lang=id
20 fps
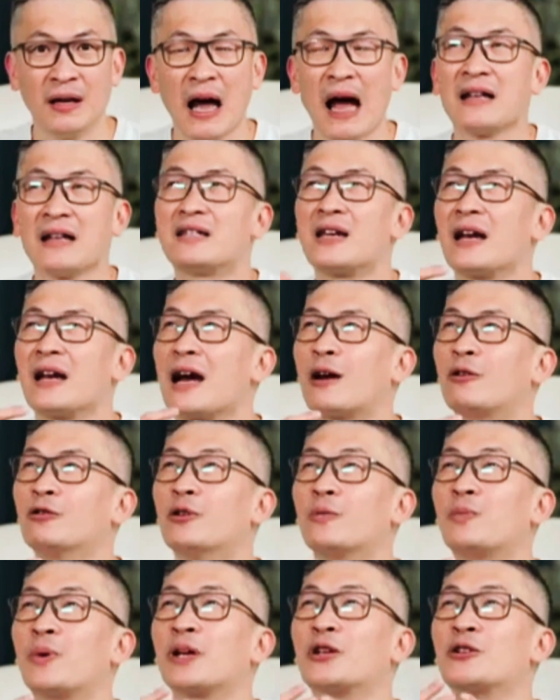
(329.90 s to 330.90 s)
Ajari aku
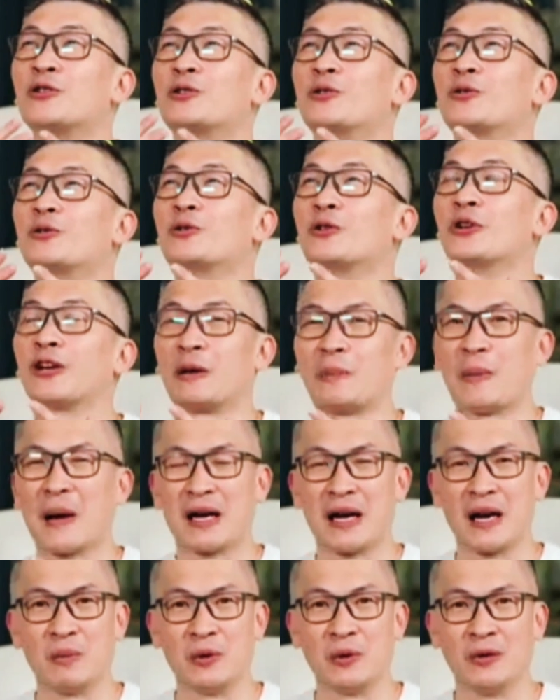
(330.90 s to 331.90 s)
untuk bersyukur
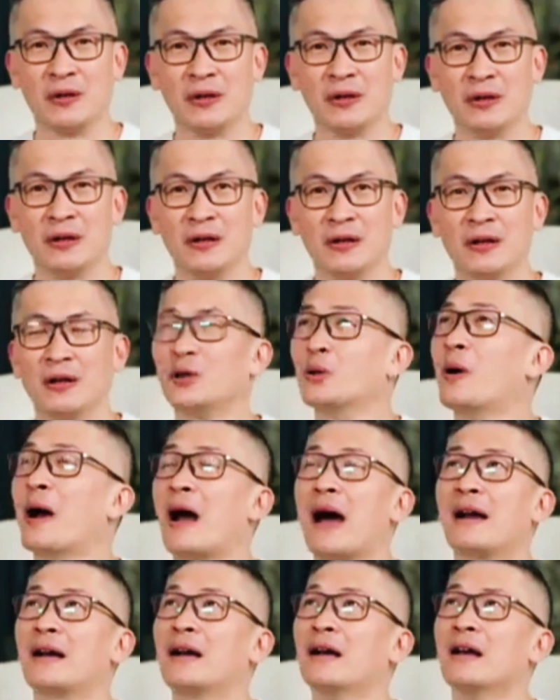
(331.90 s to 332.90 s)
kepadamu.
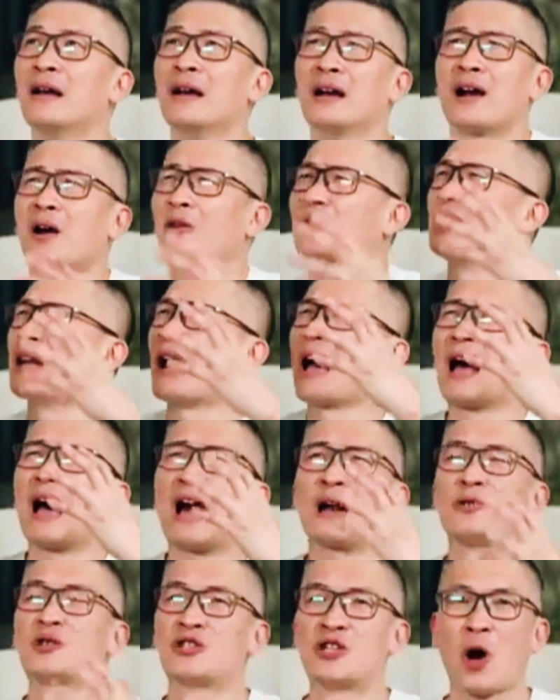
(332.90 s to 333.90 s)
Tuhan, engkau tidak
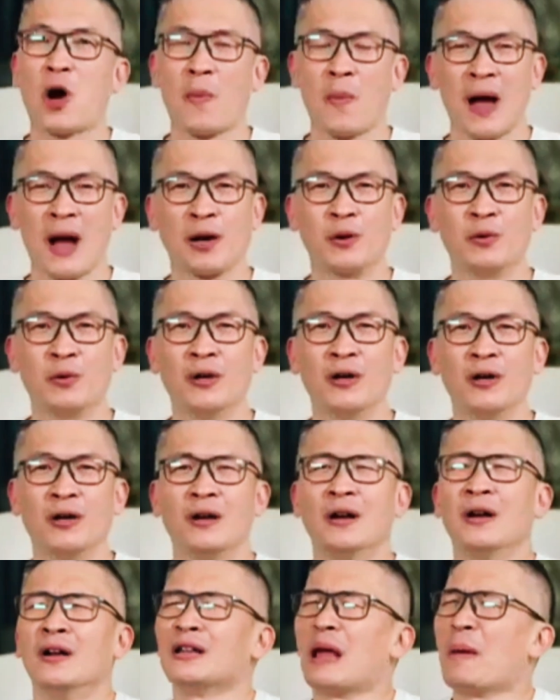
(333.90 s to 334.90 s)
harus jawab aku,
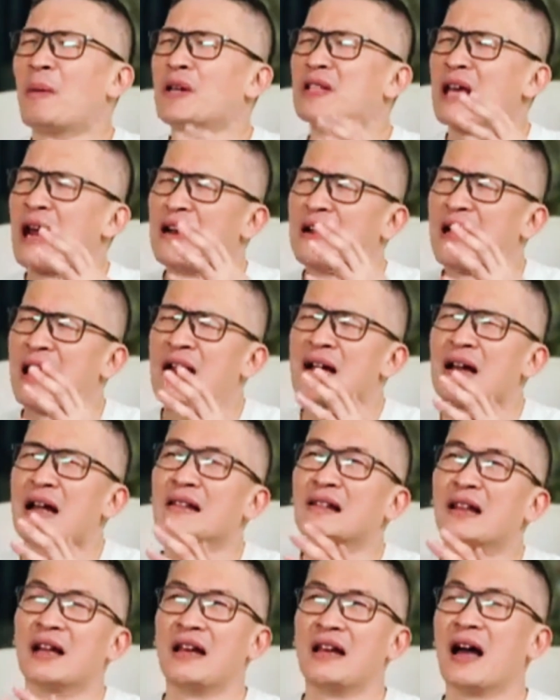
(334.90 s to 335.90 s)
tapi
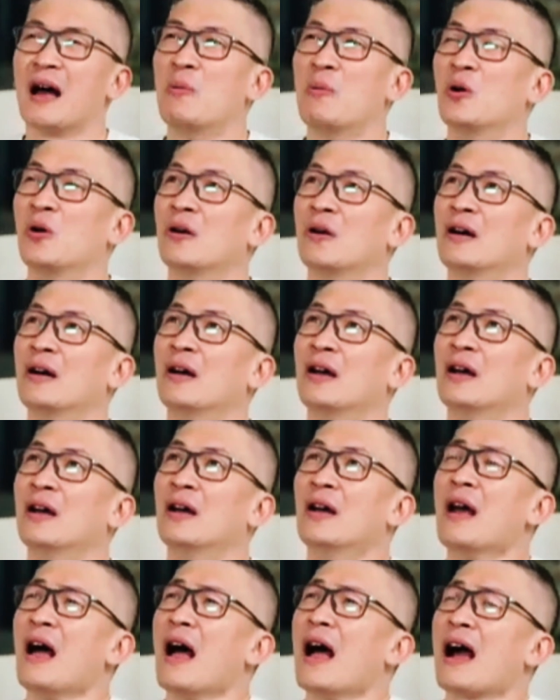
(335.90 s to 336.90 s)
sendengkan telingamu.
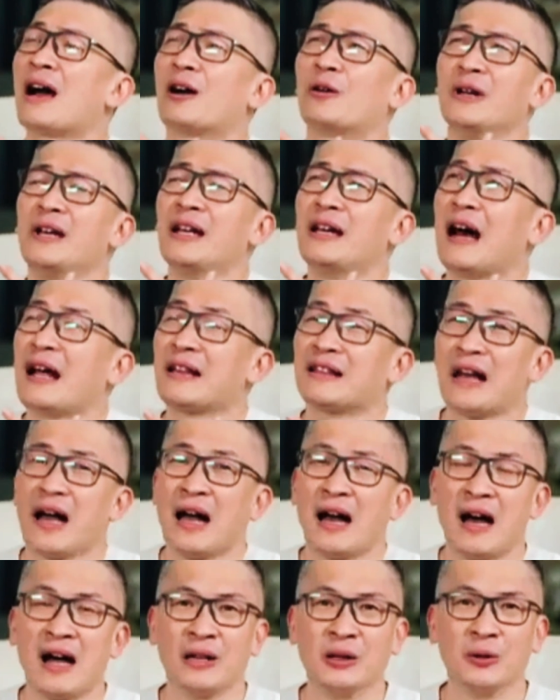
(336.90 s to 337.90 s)
Aku ini gak
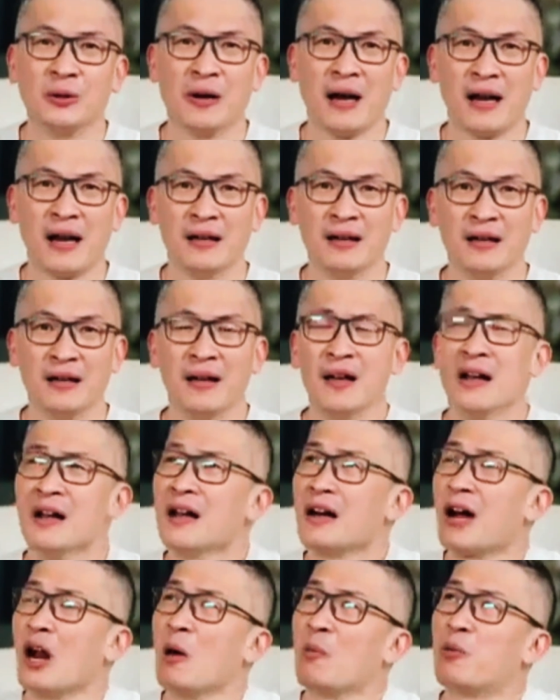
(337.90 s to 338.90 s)
tahan Tuhan,
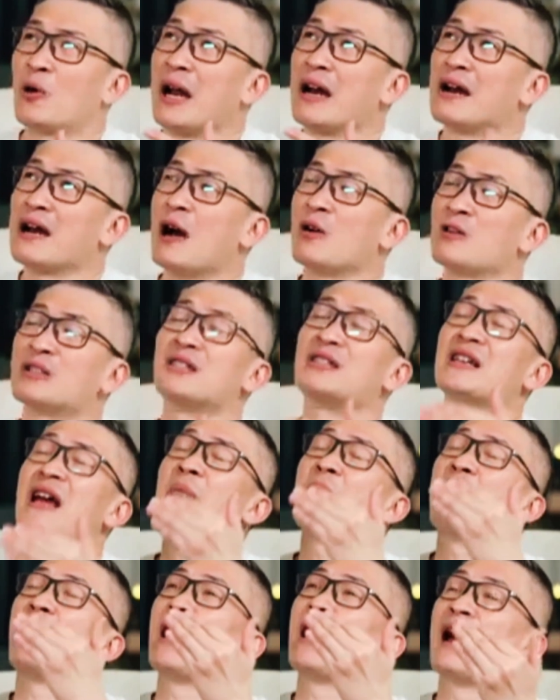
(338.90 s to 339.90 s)
kalau bukan engkau
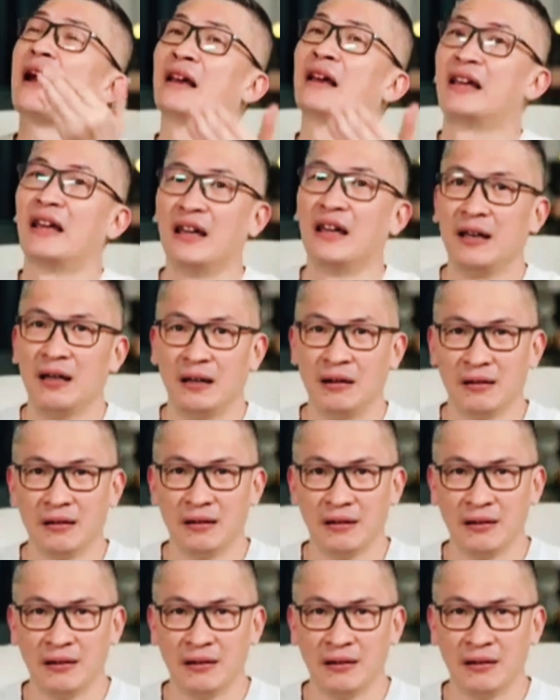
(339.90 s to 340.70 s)
siapa lagi?